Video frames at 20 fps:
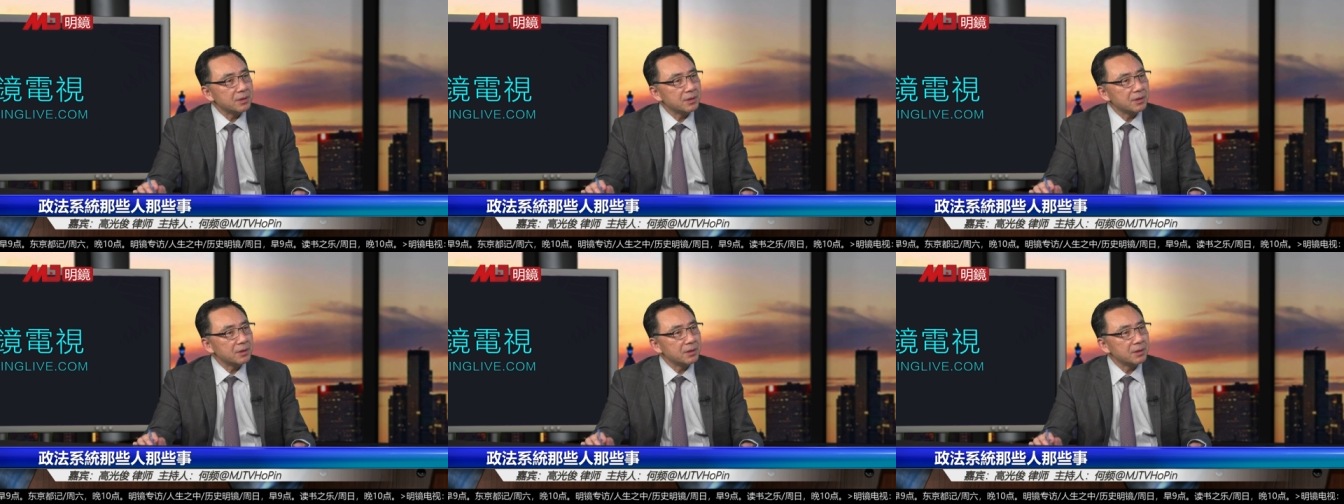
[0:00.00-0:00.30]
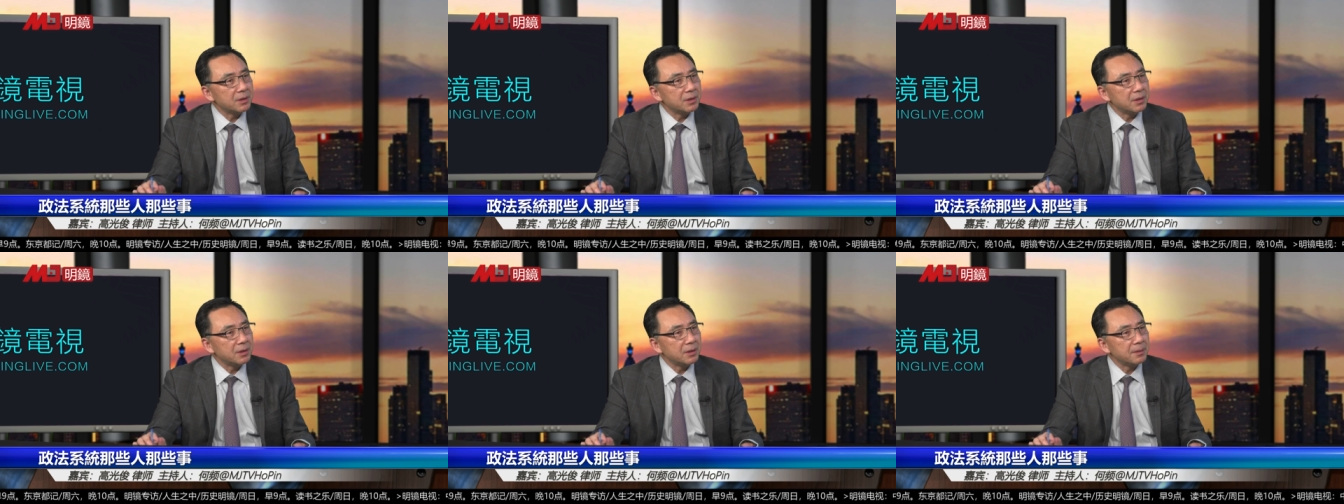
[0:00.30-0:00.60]

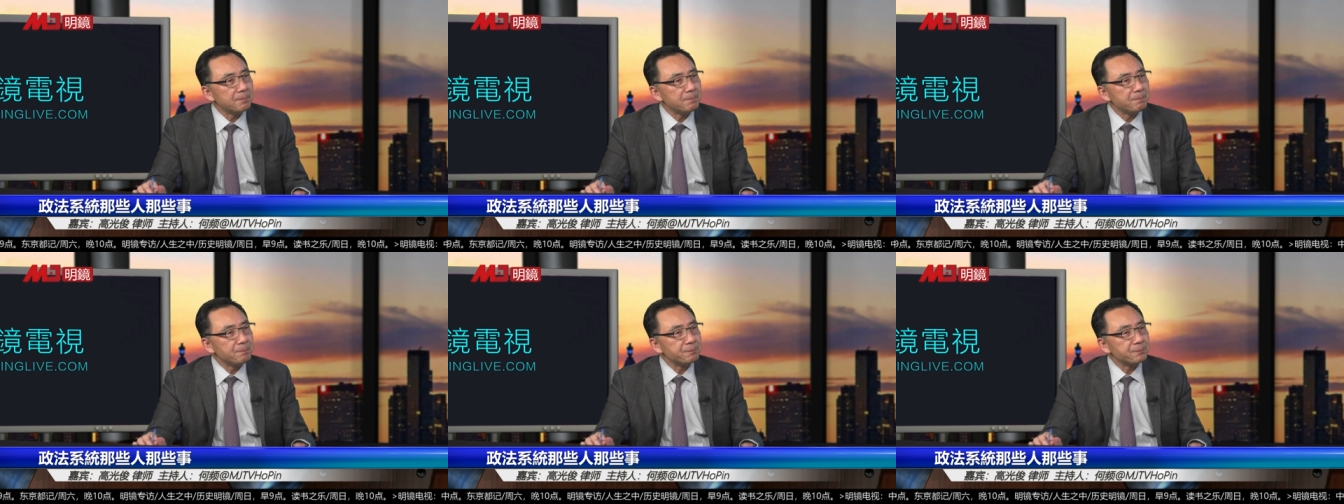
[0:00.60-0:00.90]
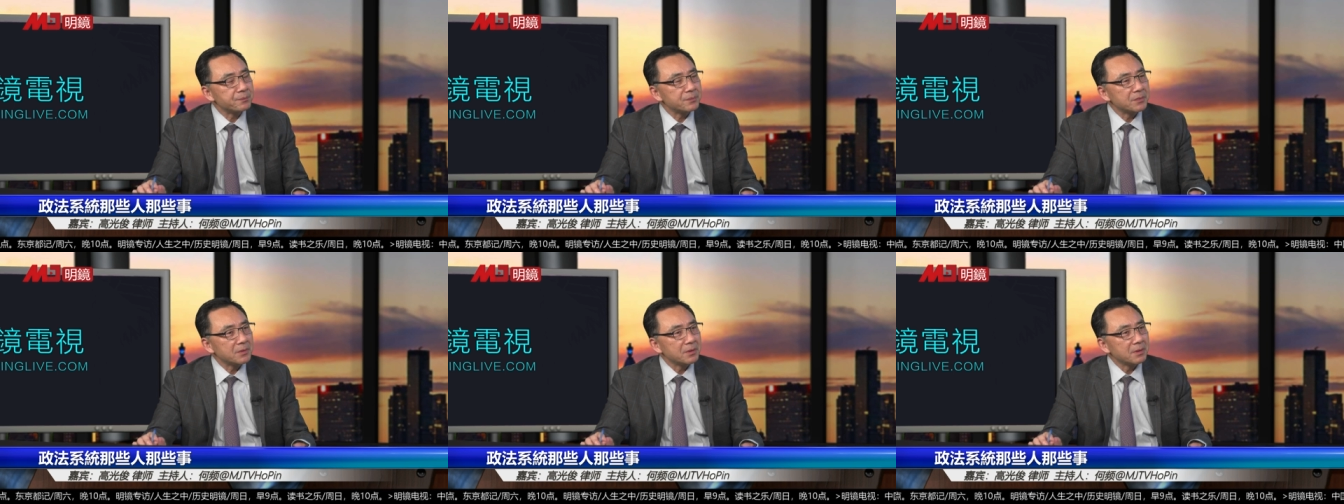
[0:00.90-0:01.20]
个
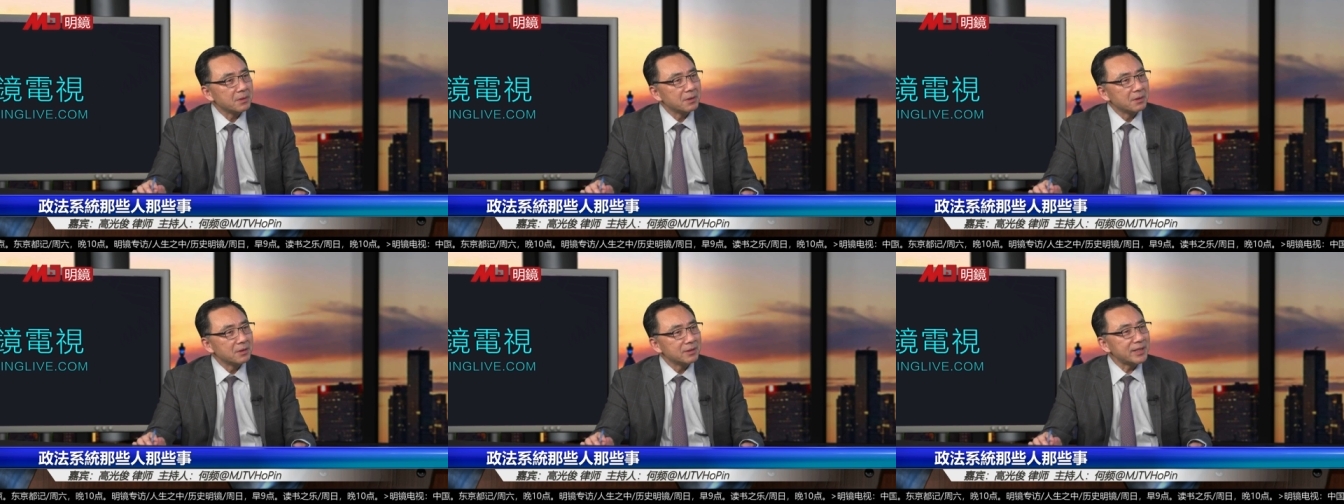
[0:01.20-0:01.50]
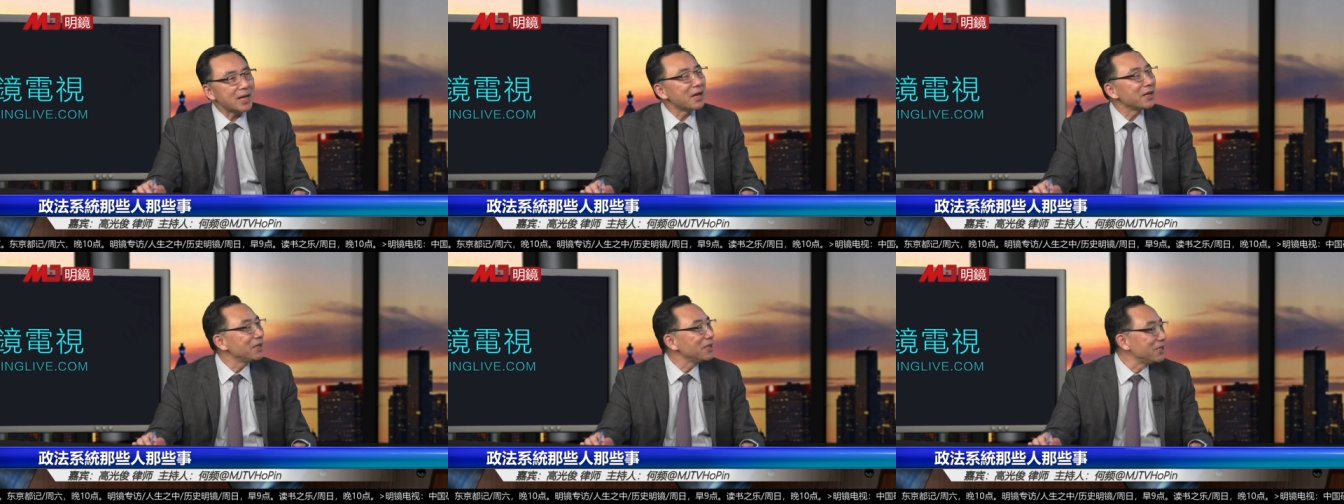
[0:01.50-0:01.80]

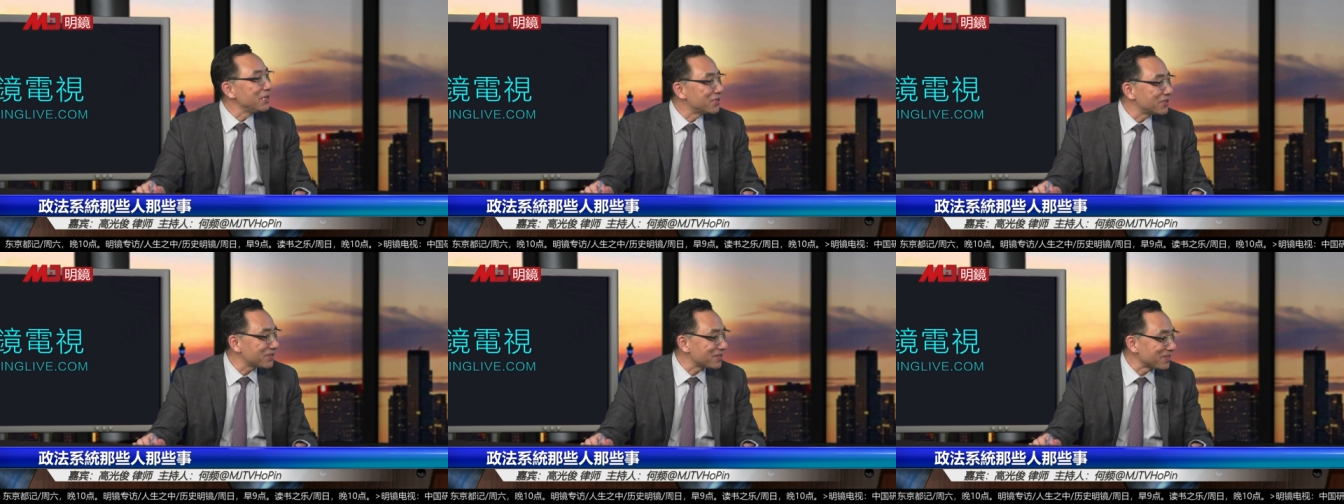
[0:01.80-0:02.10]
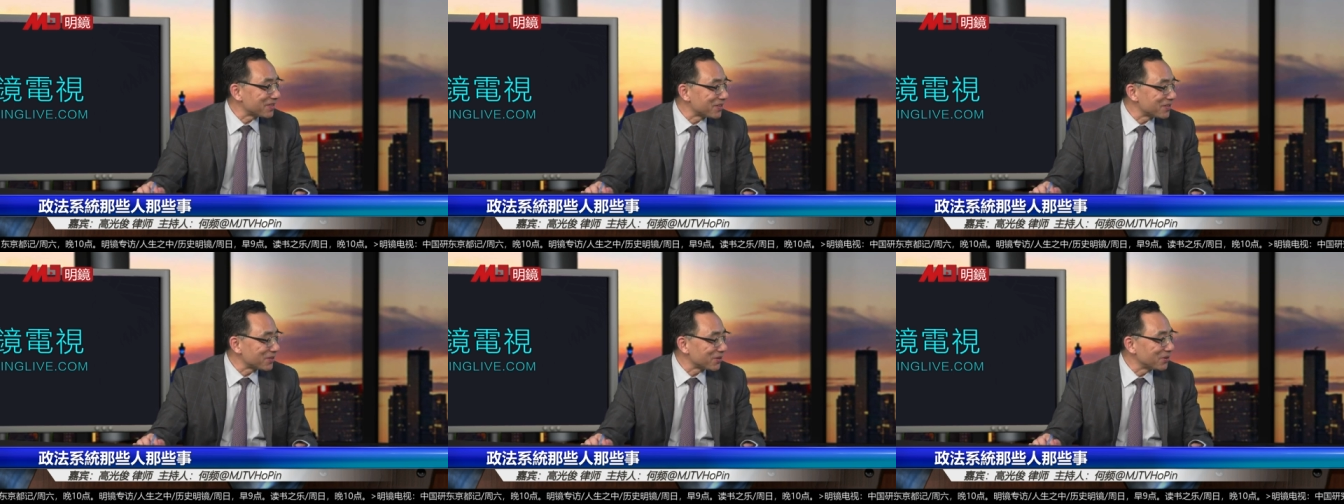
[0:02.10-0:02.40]
戴笠
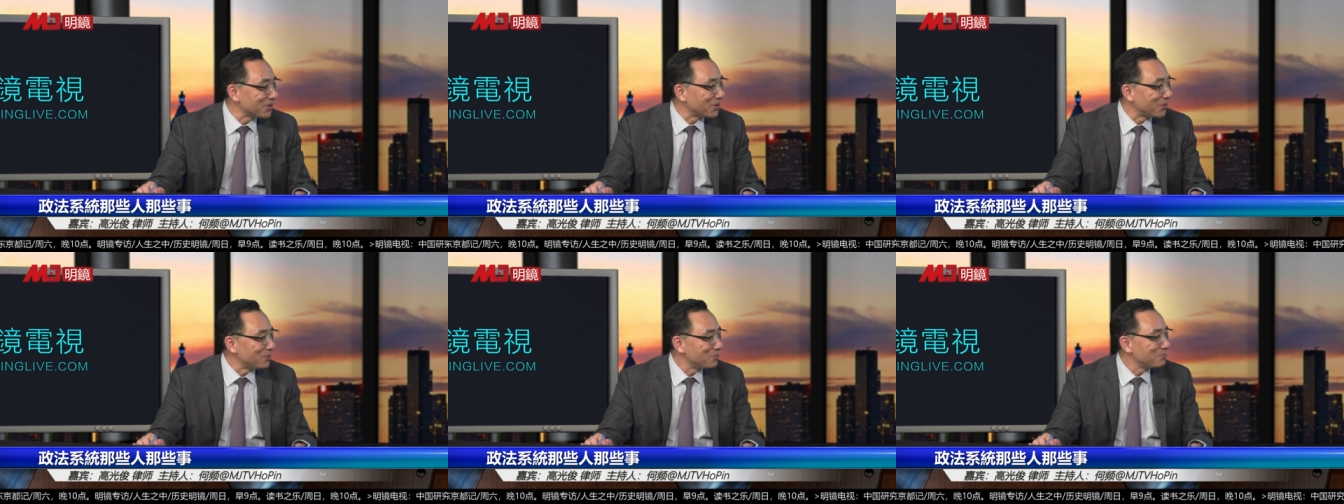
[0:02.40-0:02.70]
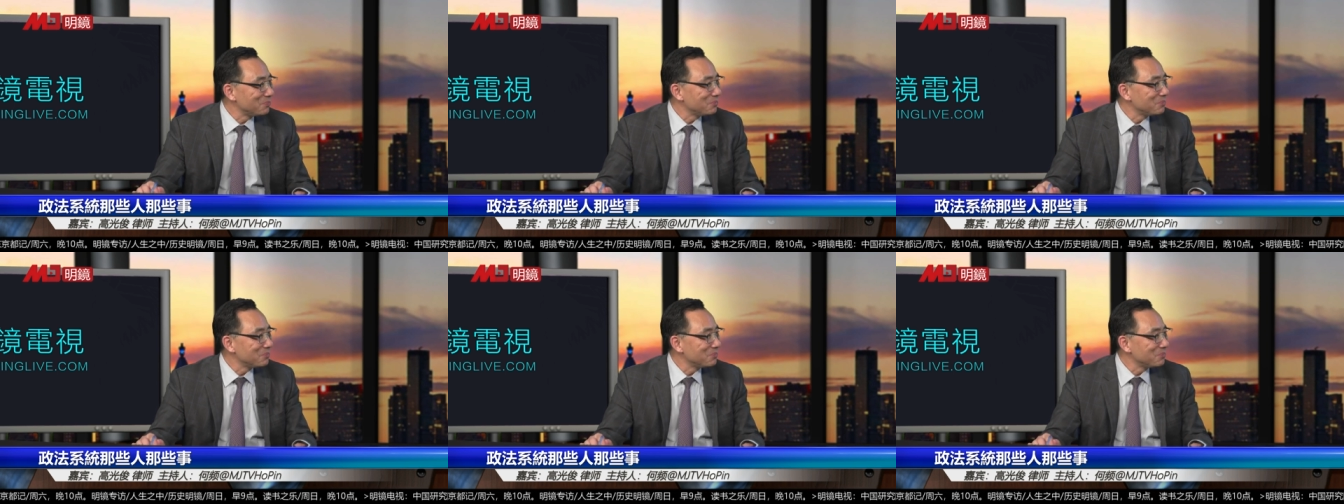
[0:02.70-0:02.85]
死的时候，